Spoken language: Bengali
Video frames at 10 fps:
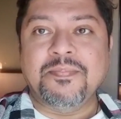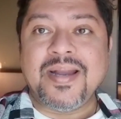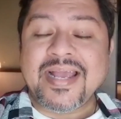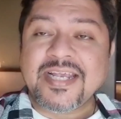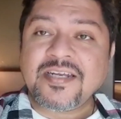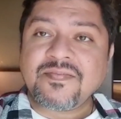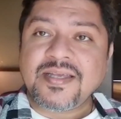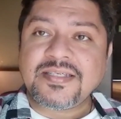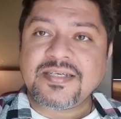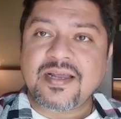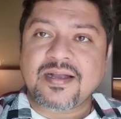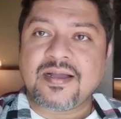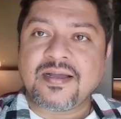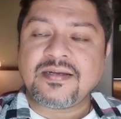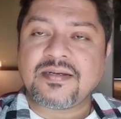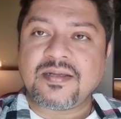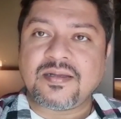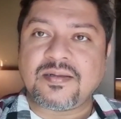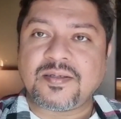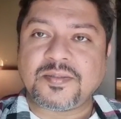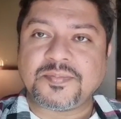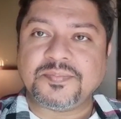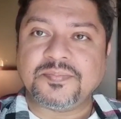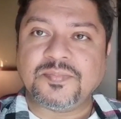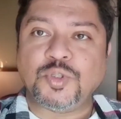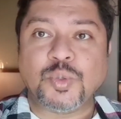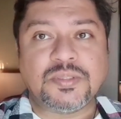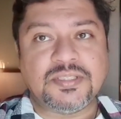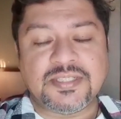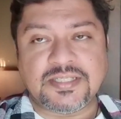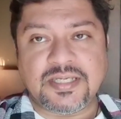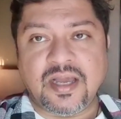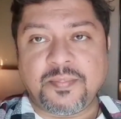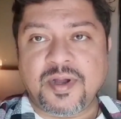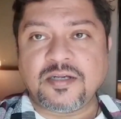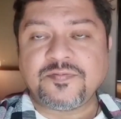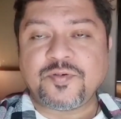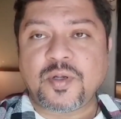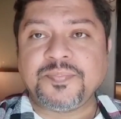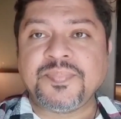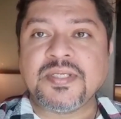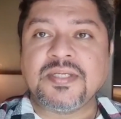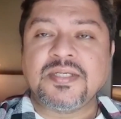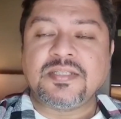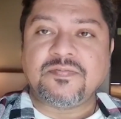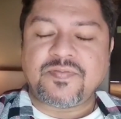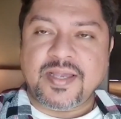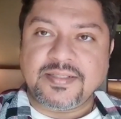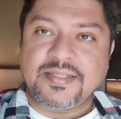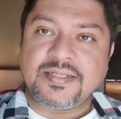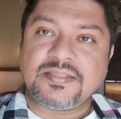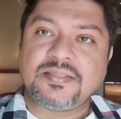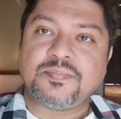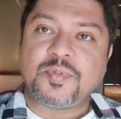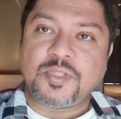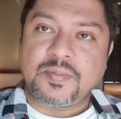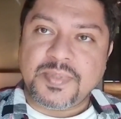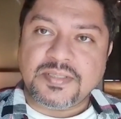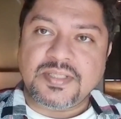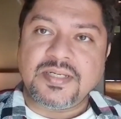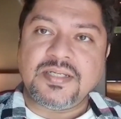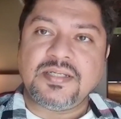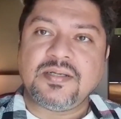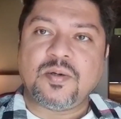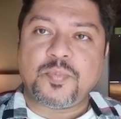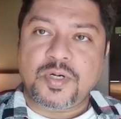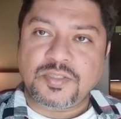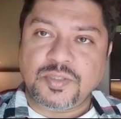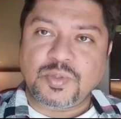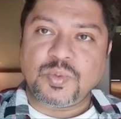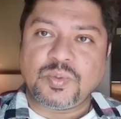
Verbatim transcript: ব্ল্যাক অ্যান্ড হোয়াইটে রাখার যুক্তিটা কি অ্যাপার্ট ফ্রম দ্য ফ্যাক্ট দ্যাট পথের পাঁচালী অপরাজিত